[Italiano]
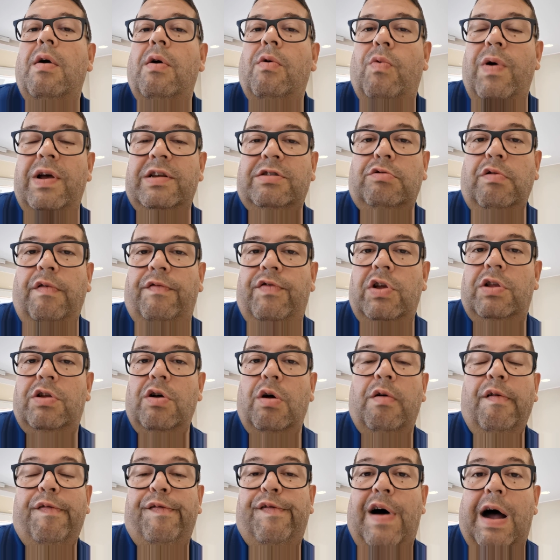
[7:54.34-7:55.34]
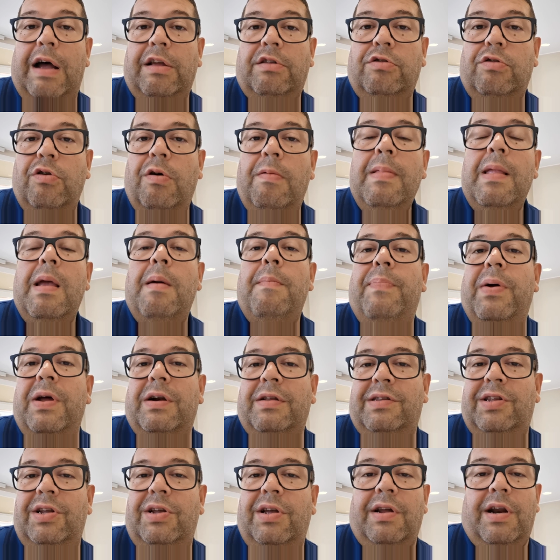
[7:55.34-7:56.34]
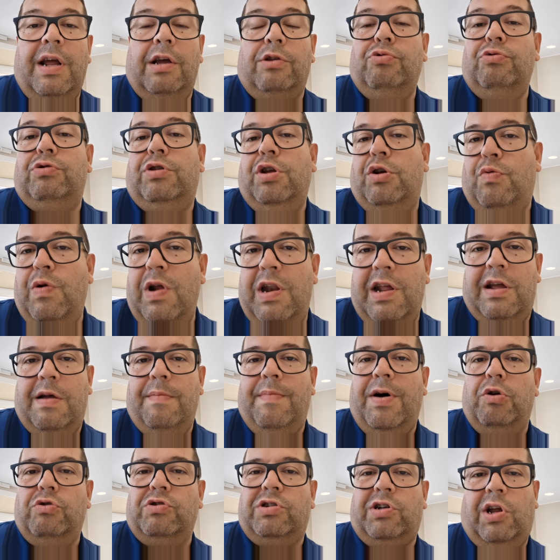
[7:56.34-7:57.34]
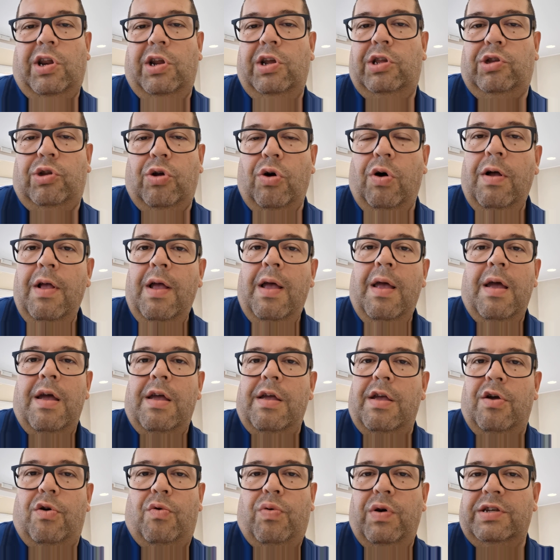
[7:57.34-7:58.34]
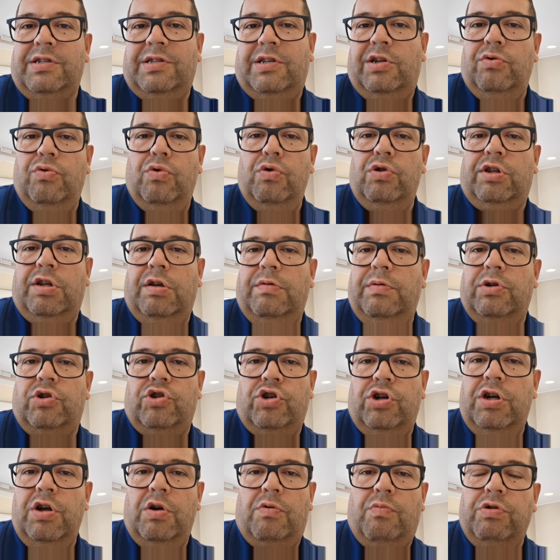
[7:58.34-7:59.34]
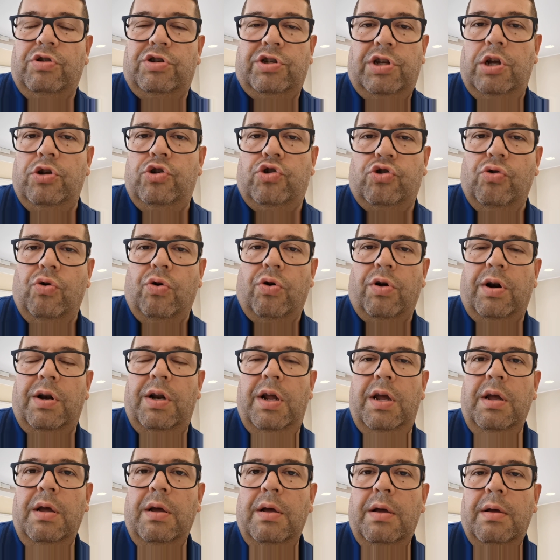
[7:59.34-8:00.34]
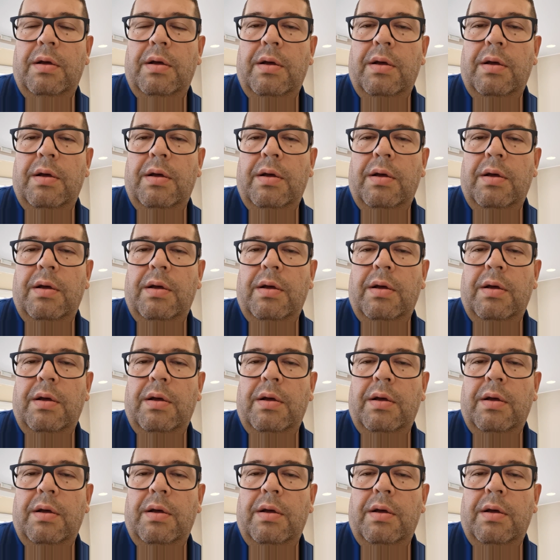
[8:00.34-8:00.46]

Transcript: Questo video l'ho fatto per dire a tutti quelli che mi hanno scritto in questi ultimi 5-6 giorni